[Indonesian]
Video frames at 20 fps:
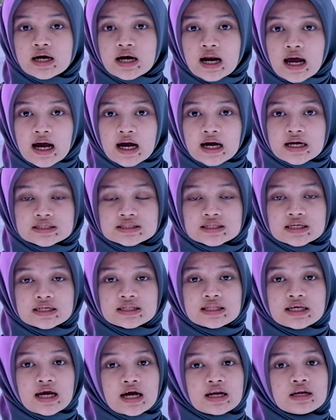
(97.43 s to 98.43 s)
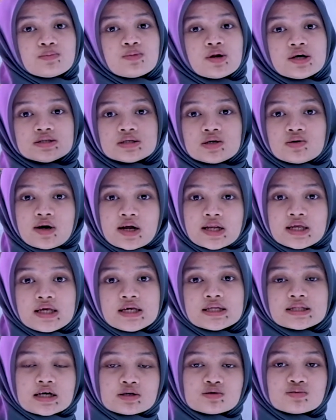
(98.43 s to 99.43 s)
Nah, ketika di bulan Januari
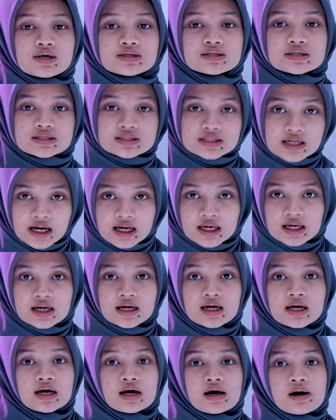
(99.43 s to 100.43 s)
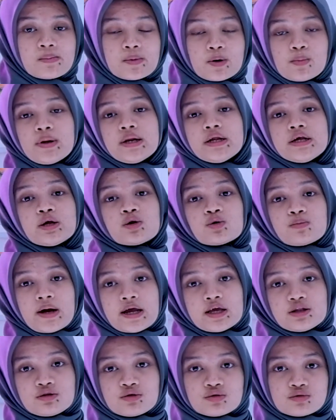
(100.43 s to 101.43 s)
kita sudah selesai membeli rumah
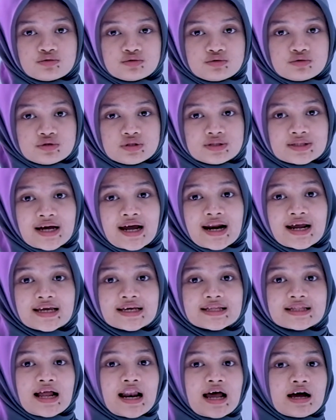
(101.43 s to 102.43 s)
itu. Sekarang kita